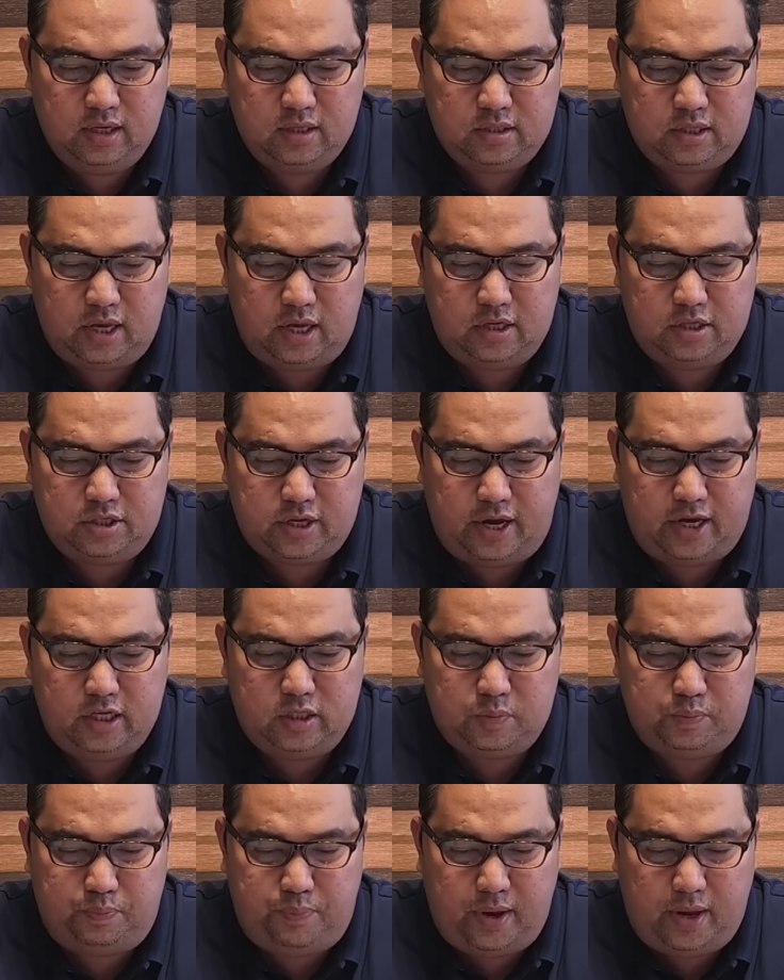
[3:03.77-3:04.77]
Senshai
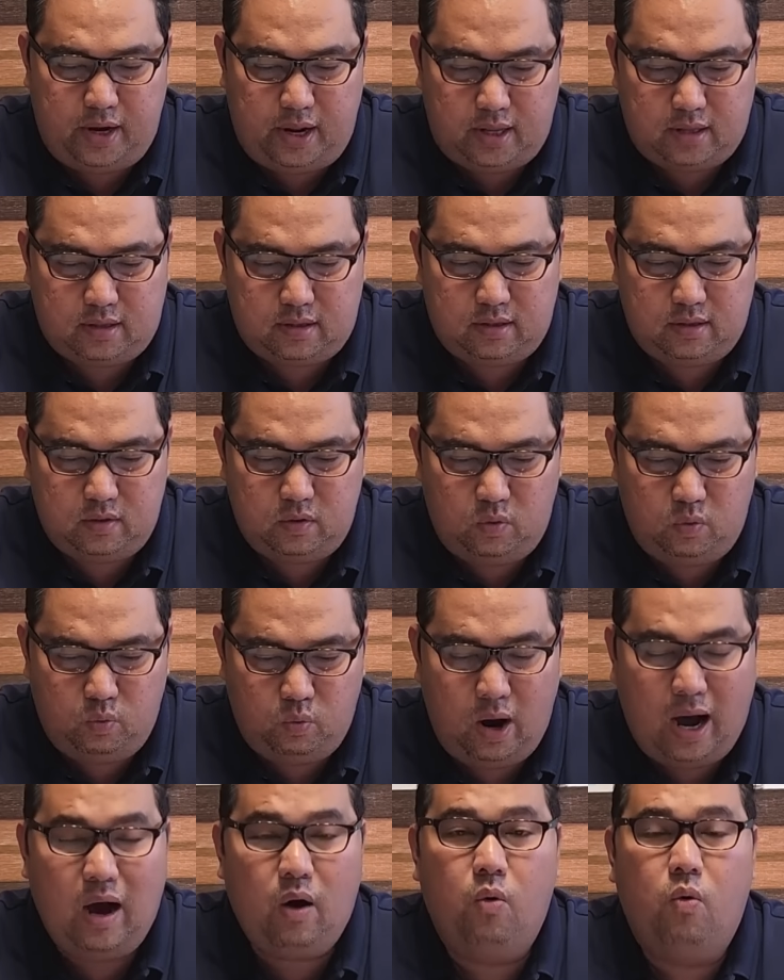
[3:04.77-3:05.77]
Spirit.
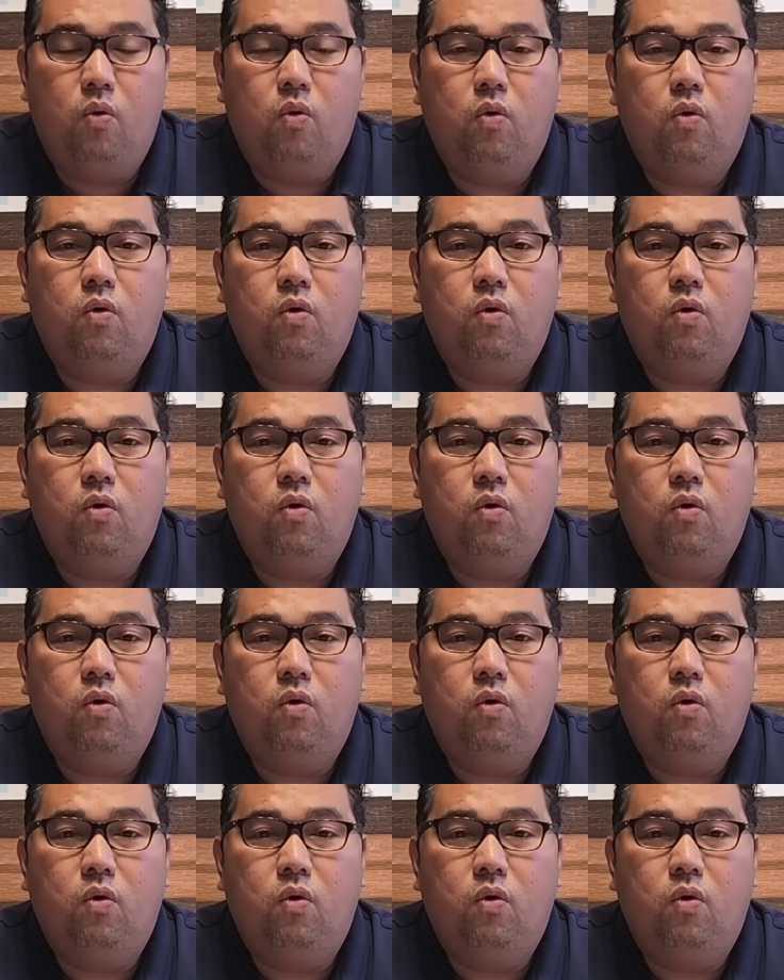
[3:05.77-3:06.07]
Wow.